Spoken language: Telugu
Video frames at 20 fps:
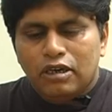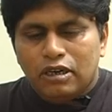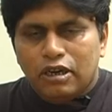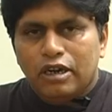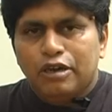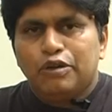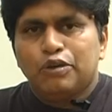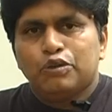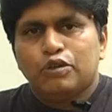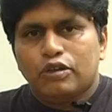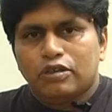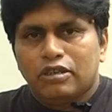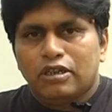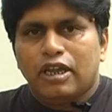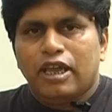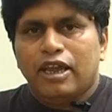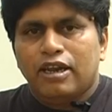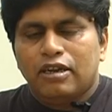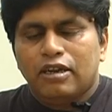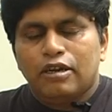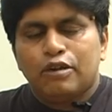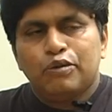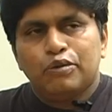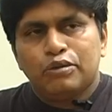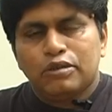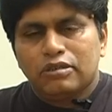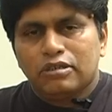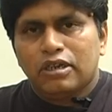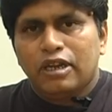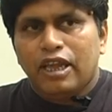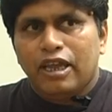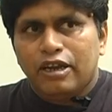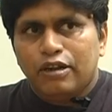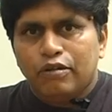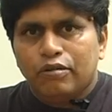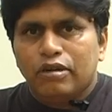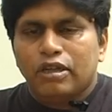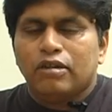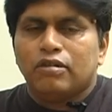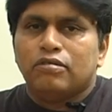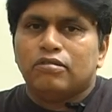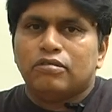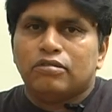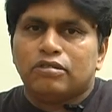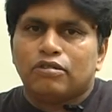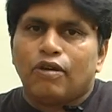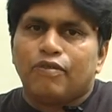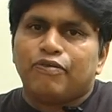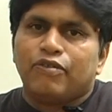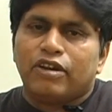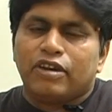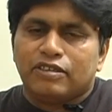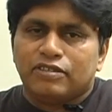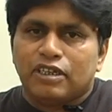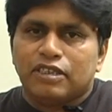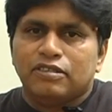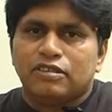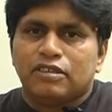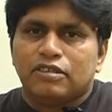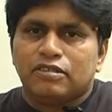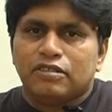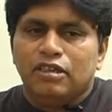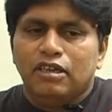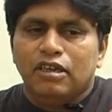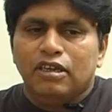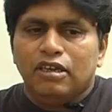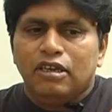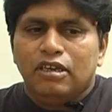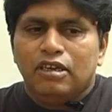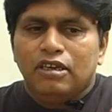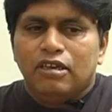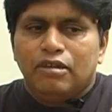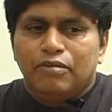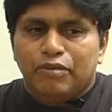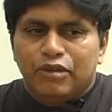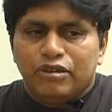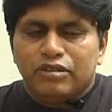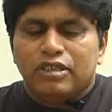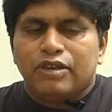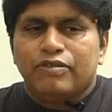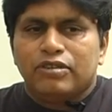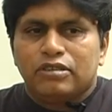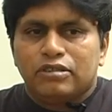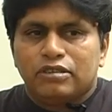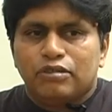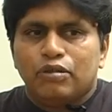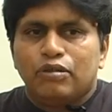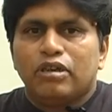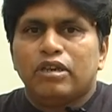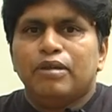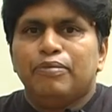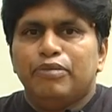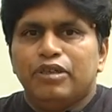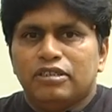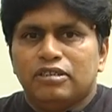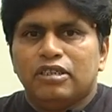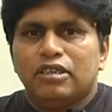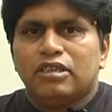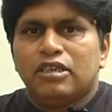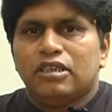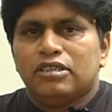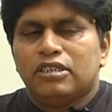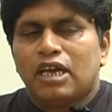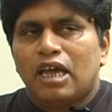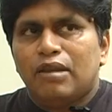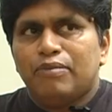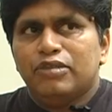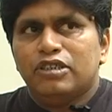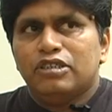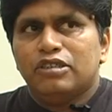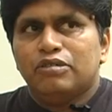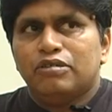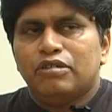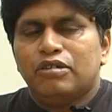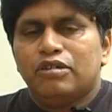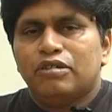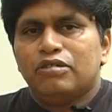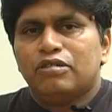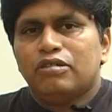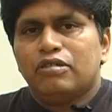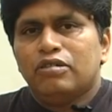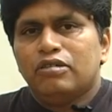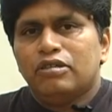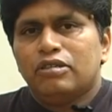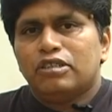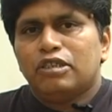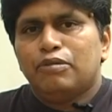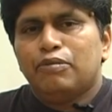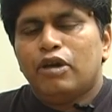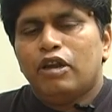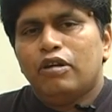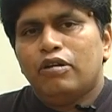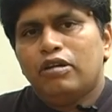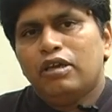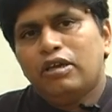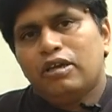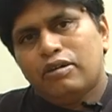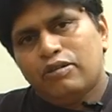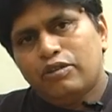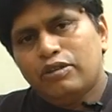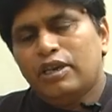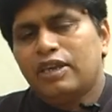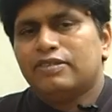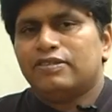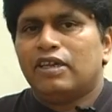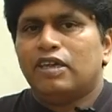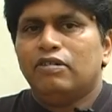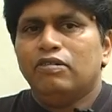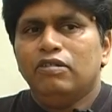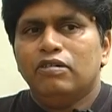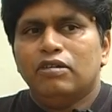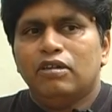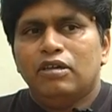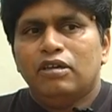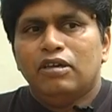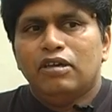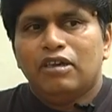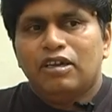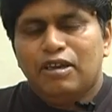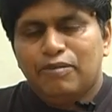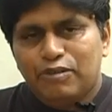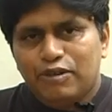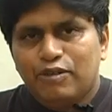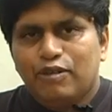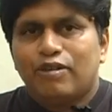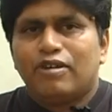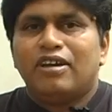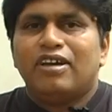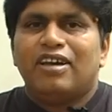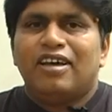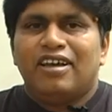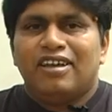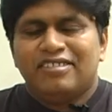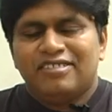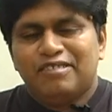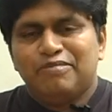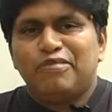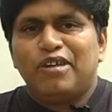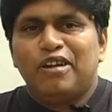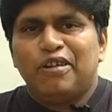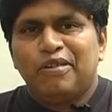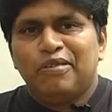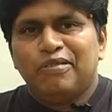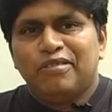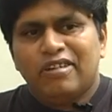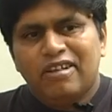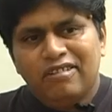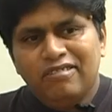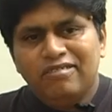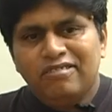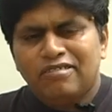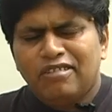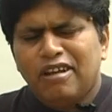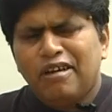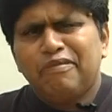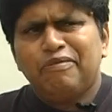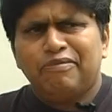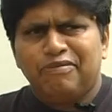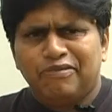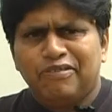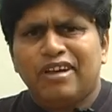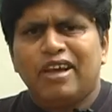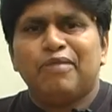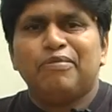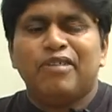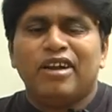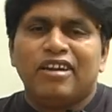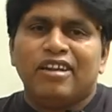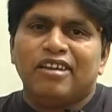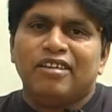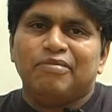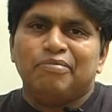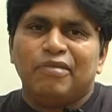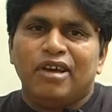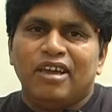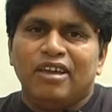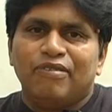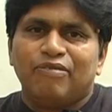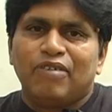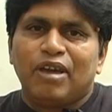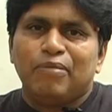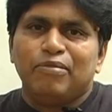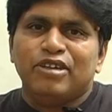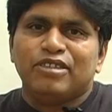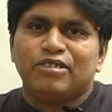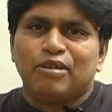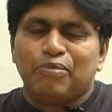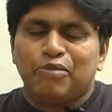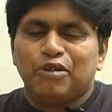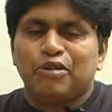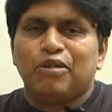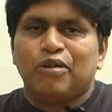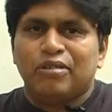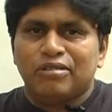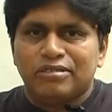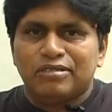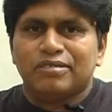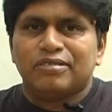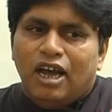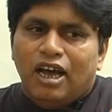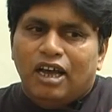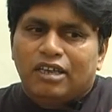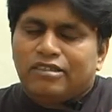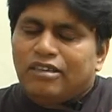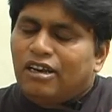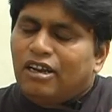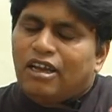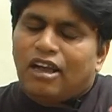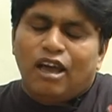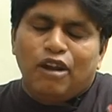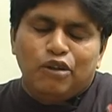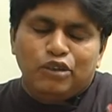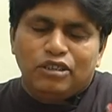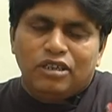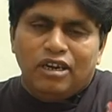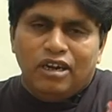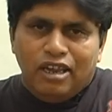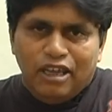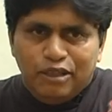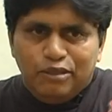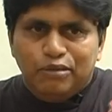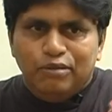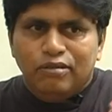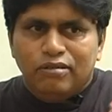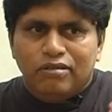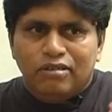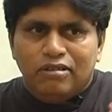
టిల్ టూ థౌజండ్ ఎయిట్ టూ థౌజండ్ ఎయిట్లో నేను సాఫ్ట్వేర్ రిజైన్ చేసి బికాజ్ ఐ వాజ్ టోటలీ బిజీ నేను చాలా బిజీగా ఉండడంతోనే సినిమాల్లోని వదిలేశాను ఇప్పుడు టోటల్గా సినిమాల్లోనే ఉంటున్నాను నా ఐఎమ్ గెటింగ్ మై ఫ్యామిలీ సపోర్ట్ ఆల్సో అసలు నాకు ఆలోచన లేదు